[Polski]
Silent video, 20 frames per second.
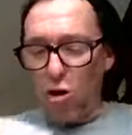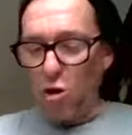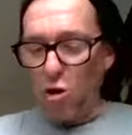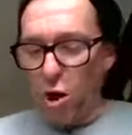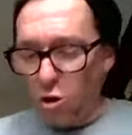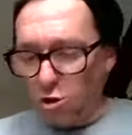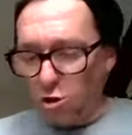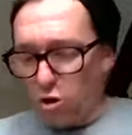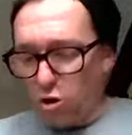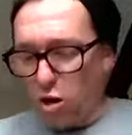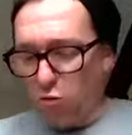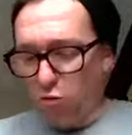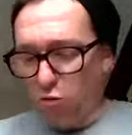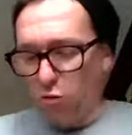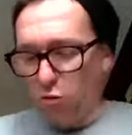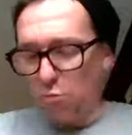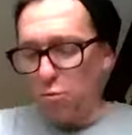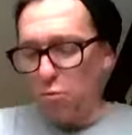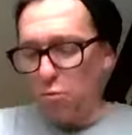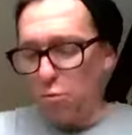
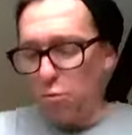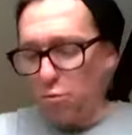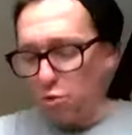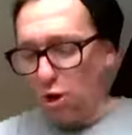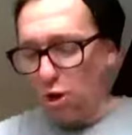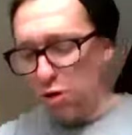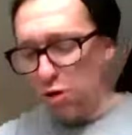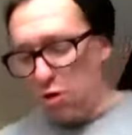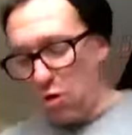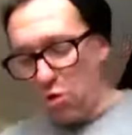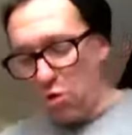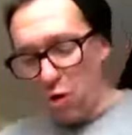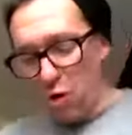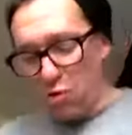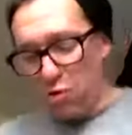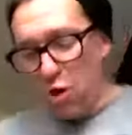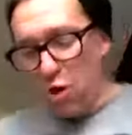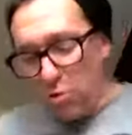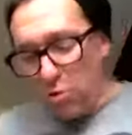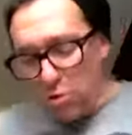Zakaszlał, wypił butelkę
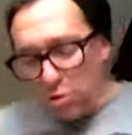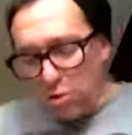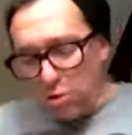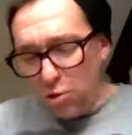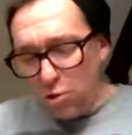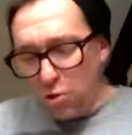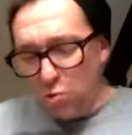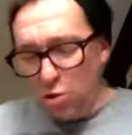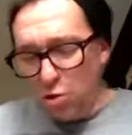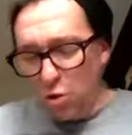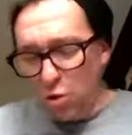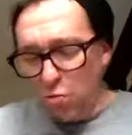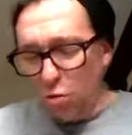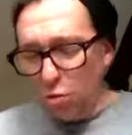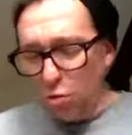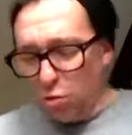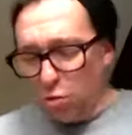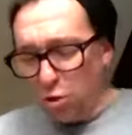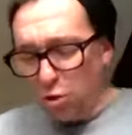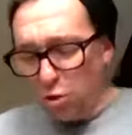oranżady i zaczął się
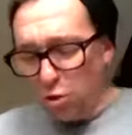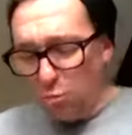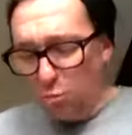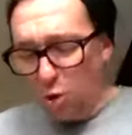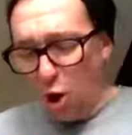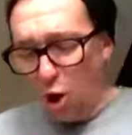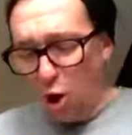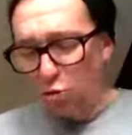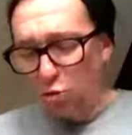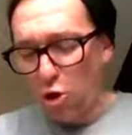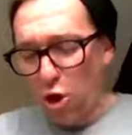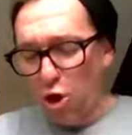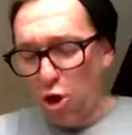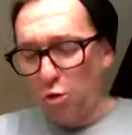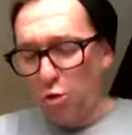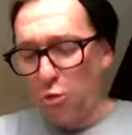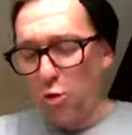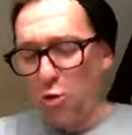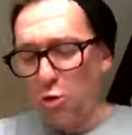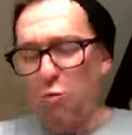głośno śmiać.
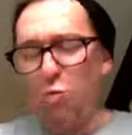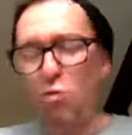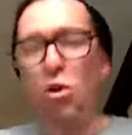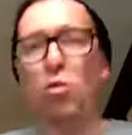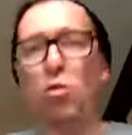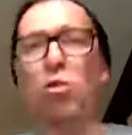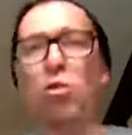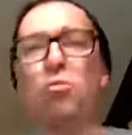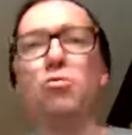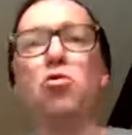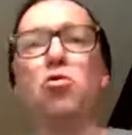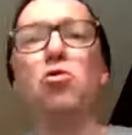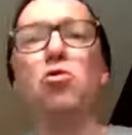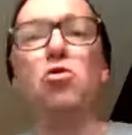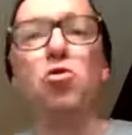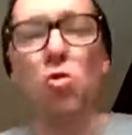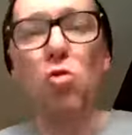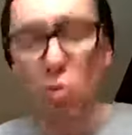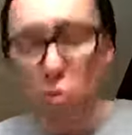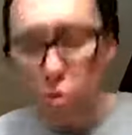I wtedy
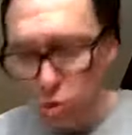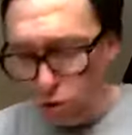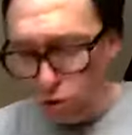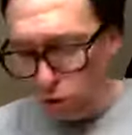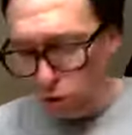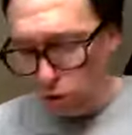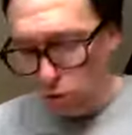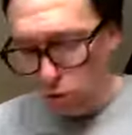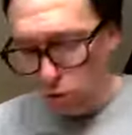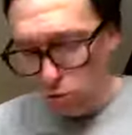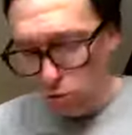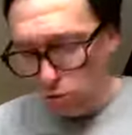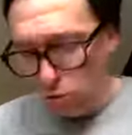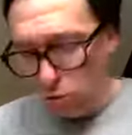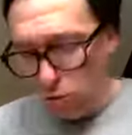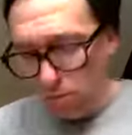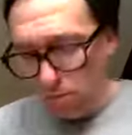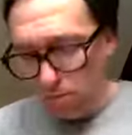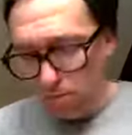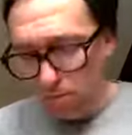wszystko
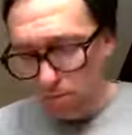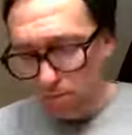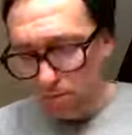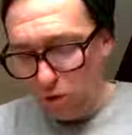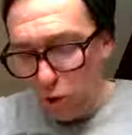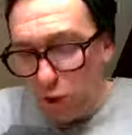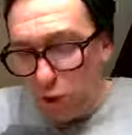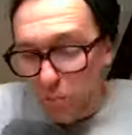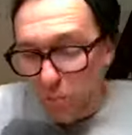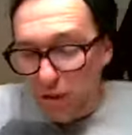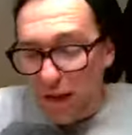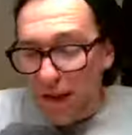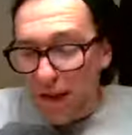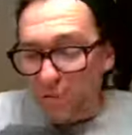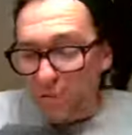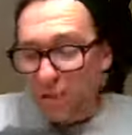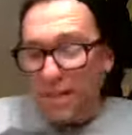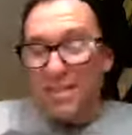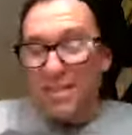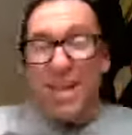zniknęło. To
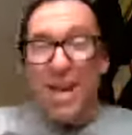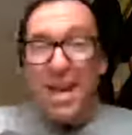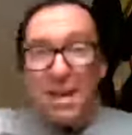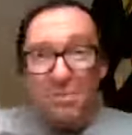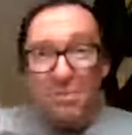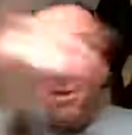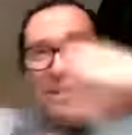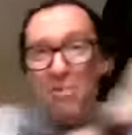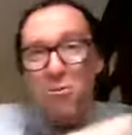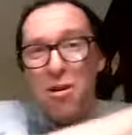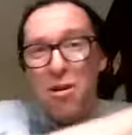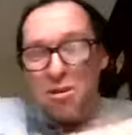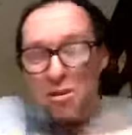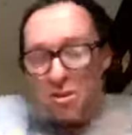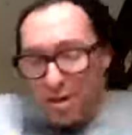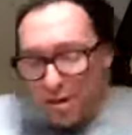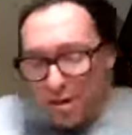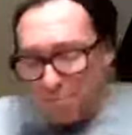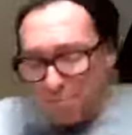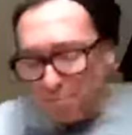prawda, tak
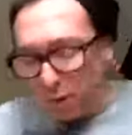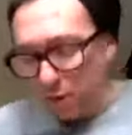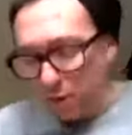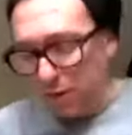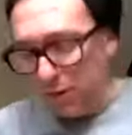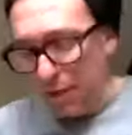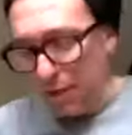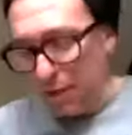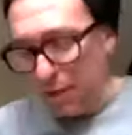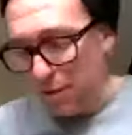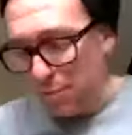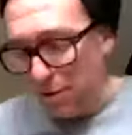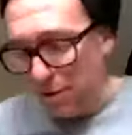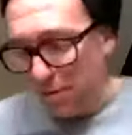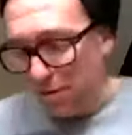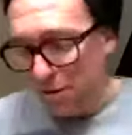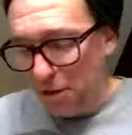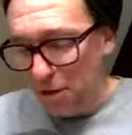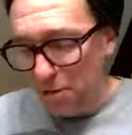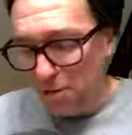było,
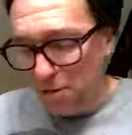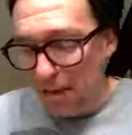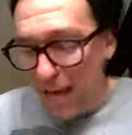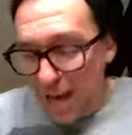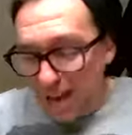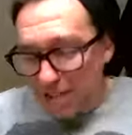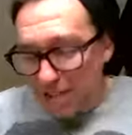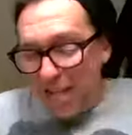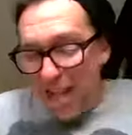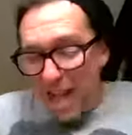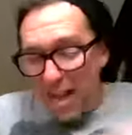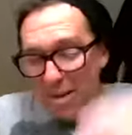potwierdził Antoni.